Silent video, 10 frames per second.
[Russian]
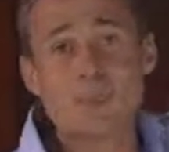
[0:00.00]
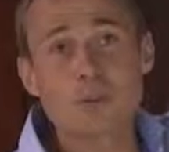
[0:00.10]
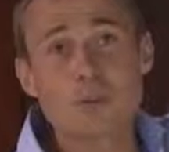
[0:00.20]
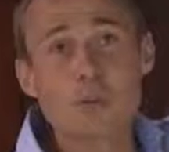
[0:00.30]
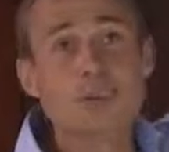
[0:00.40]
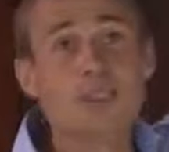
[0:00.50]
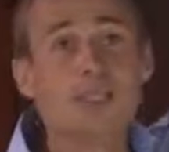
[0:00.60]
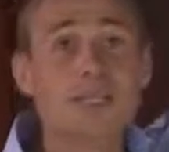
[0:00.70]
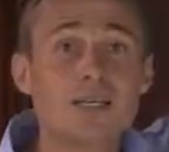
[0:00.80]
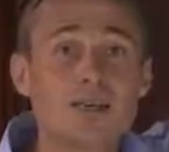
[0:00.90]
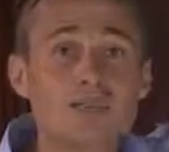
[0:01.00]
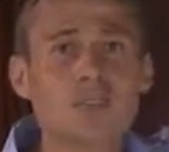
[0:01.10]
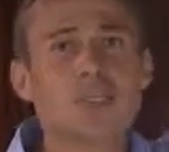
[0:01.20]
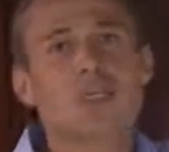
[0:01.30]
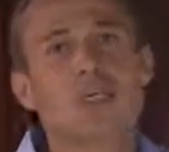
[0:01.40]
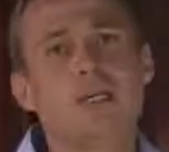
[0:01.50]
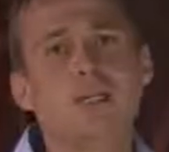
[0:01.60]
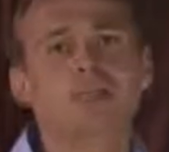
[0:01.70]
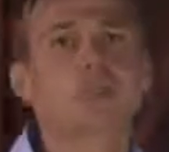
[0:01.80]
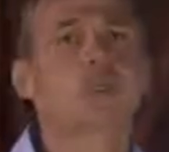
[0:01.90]
потому что деньги не пришли,
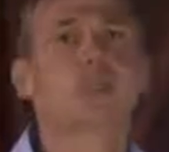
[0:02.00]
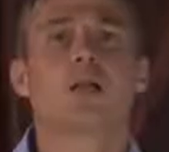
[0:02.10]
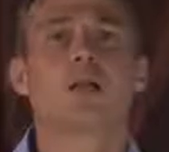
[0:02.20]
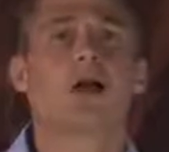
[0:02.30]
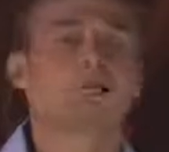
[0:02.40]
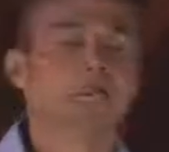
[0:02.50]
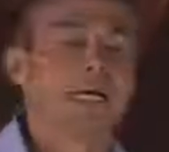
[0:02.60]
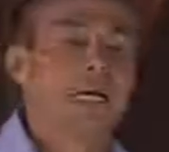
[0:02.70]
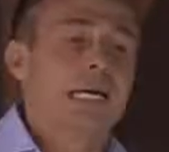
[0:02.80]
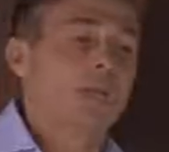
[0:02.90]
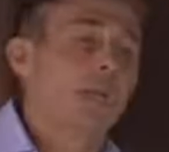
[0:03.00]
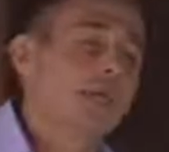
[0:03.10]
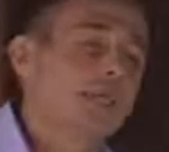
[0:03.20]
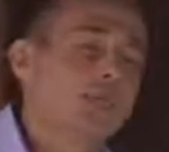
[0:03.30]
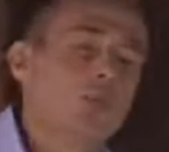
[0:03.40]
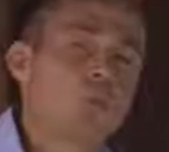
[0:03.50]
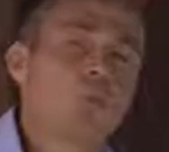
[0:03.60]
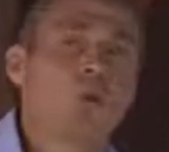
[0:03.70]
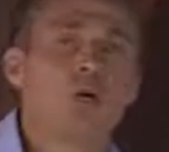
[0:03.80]
и все это ломается. Поэтому